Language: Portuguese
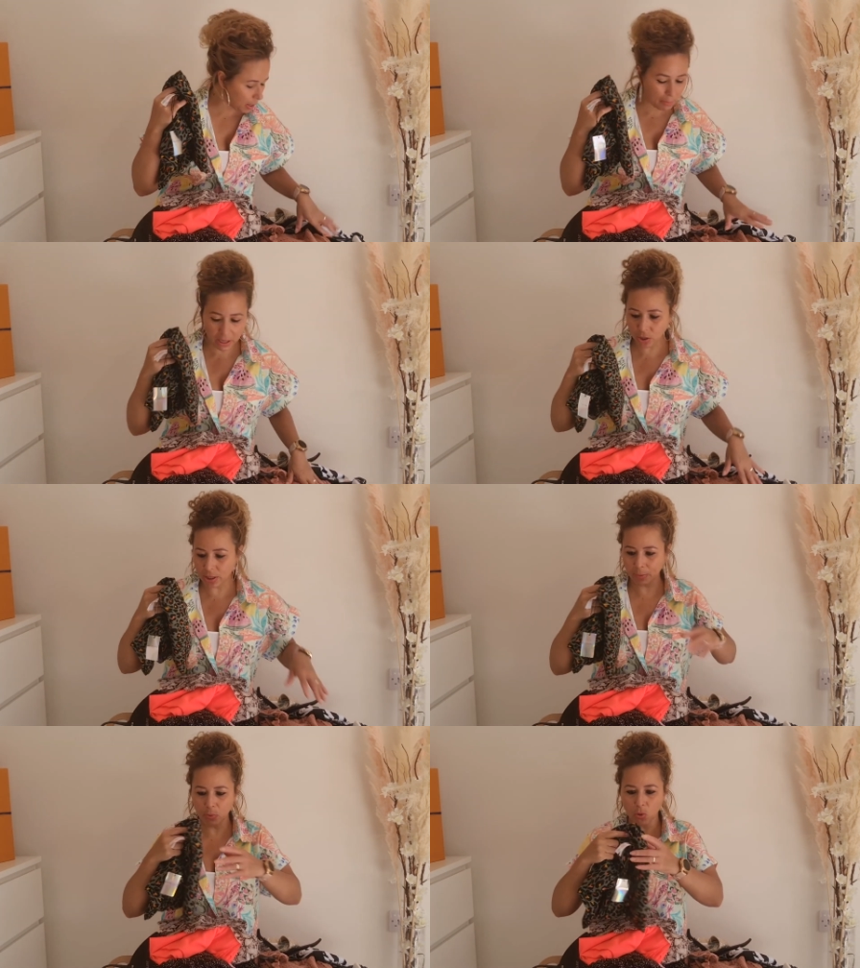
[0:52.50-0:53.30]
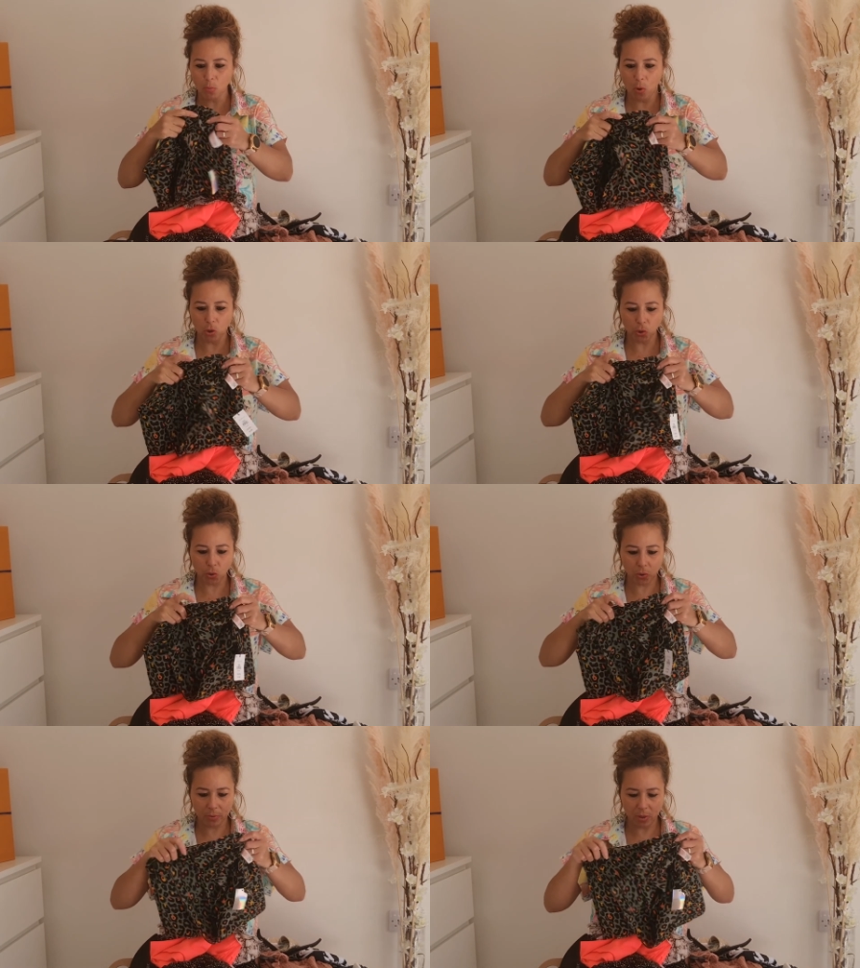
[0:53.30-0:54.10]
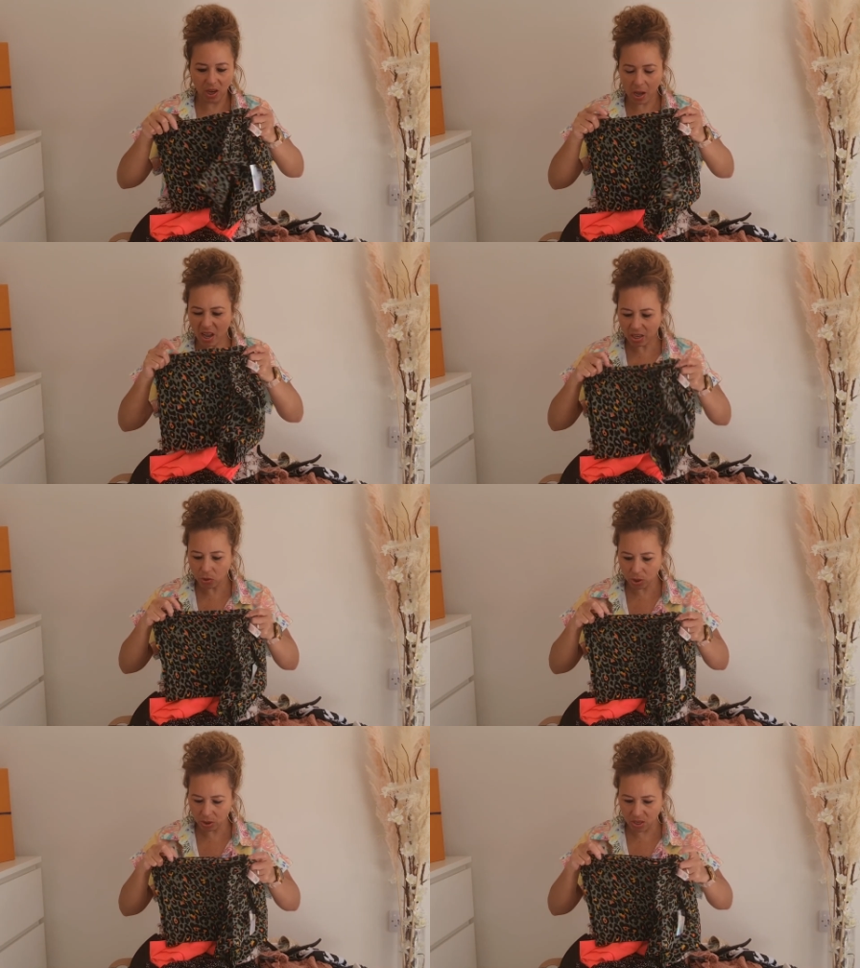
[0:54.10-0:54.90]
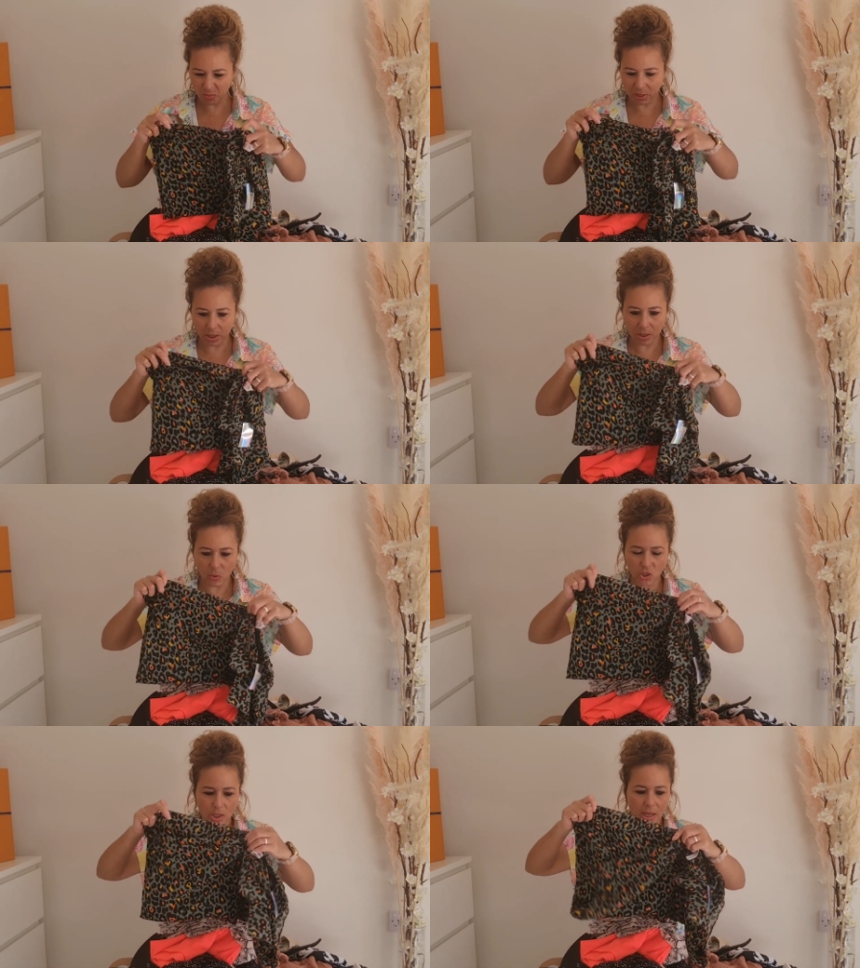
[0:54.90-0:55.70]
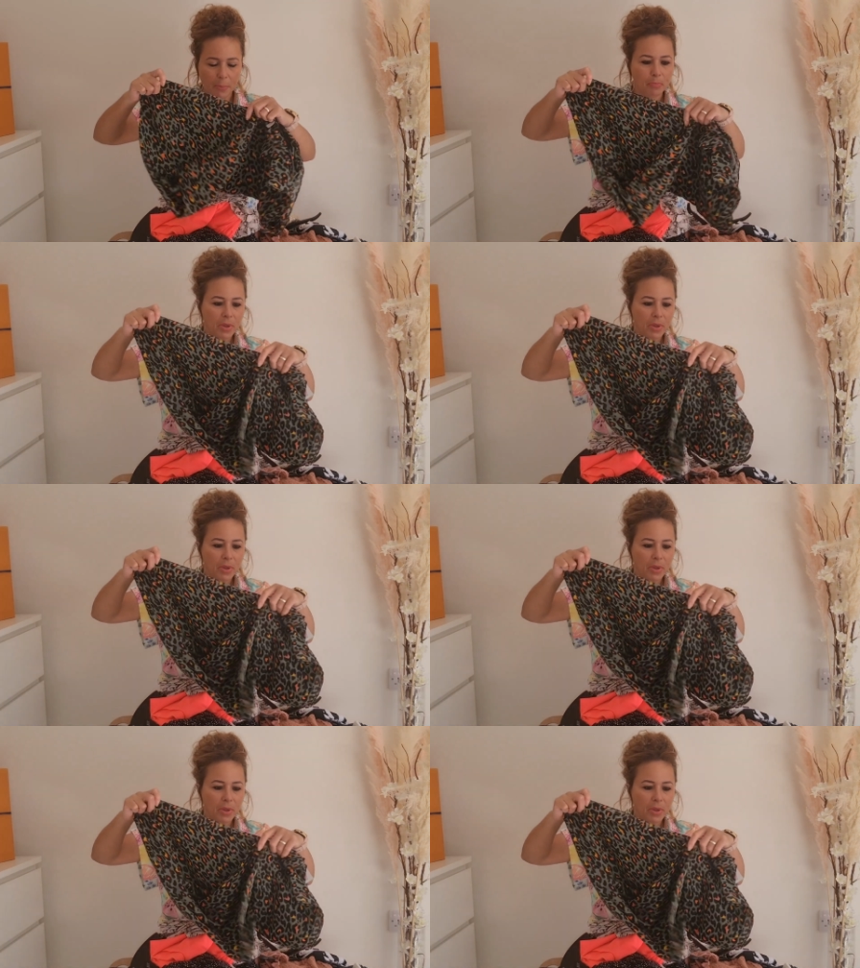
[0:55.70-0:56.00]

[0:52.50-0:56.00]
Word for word: também, que daqui a pouco eu mostro. Ah, acho que tem um biquinho, acho que tem.